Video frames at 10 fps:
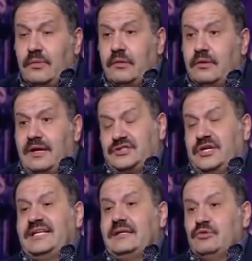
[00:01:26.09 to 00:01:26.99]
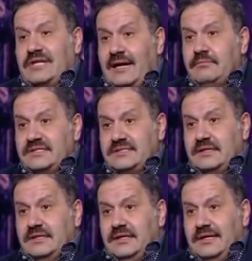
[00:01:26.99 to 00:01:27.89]
وعشان كده متحمس
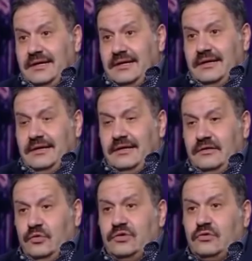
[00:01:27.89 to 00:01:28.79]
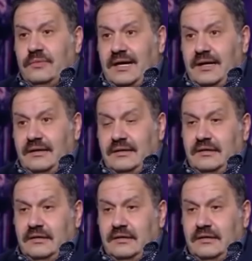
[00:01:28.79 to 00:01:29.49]
الدويتو مع